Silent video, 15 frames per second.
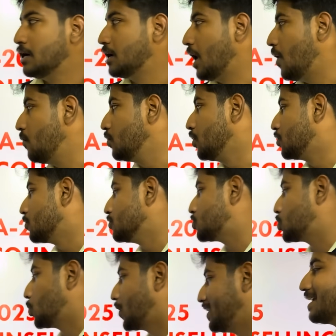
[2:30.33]
ரவுண்டு டூ
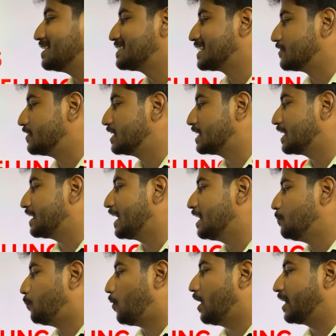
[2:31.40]
ஸ்டூடெண்ட் ஒன் செவன்ட்டி
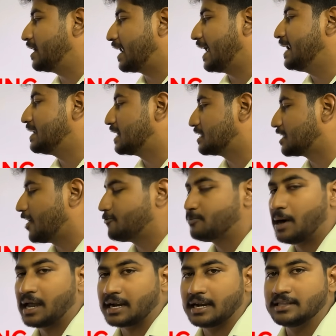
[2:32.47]
எயிட் பாயிண்ட் நைன் கட் ஆஃப்
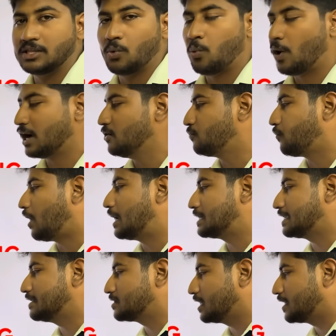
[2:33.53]
மார்க்லேருந்து ஒன்
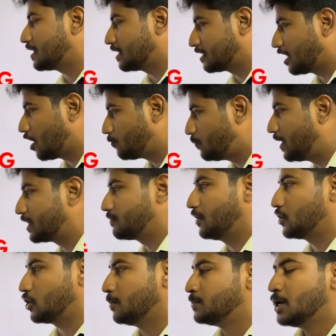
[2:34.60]
ஃபார்ட்டி த்ரீ கட் ஆஃப் மார்க்
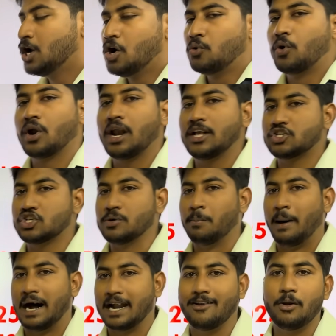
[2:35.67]
வரைக்கும் ஒரு லட்சம்
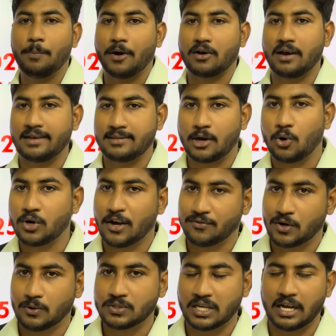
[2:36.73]
மாணவர்கள் பக்கம் இந்த ரவுண்ட் ஆஃப்
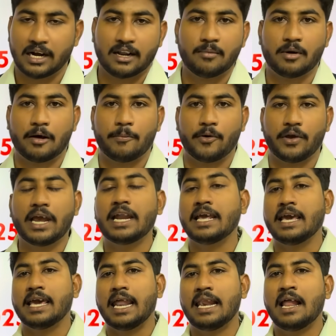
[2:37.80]
கவுன்சிலிங் அட்டன் பண்ண போறீங்க
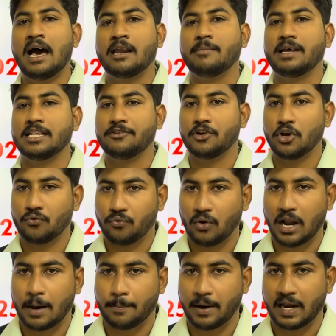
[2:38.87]
நீங்கள் எல்லாருமே இந்த வீடியோ
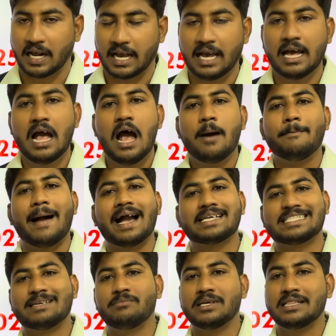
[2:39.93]
ஃபுல்லாக பாருங்க
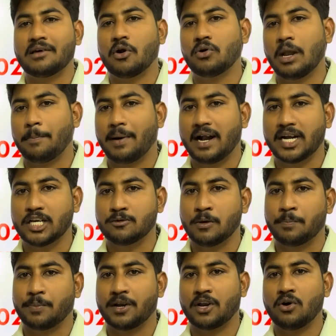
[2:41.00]
மேக்ஸிமம் இந்த ரவுண்டில்
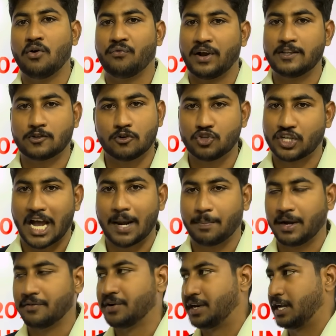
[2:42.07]
பார்ட்டிசிபேட் பண்ற உங்க ஃப்ரெண்ட்ஸ்க்கும் ஷேர்
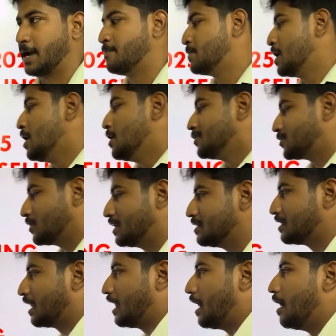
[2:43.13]
பண்ணி விட்டுருங்க ஸோ
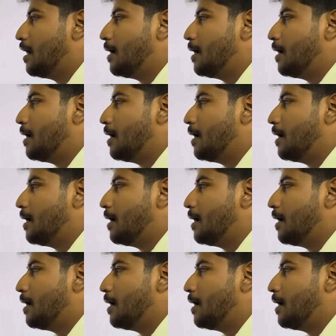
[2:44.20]
இதுல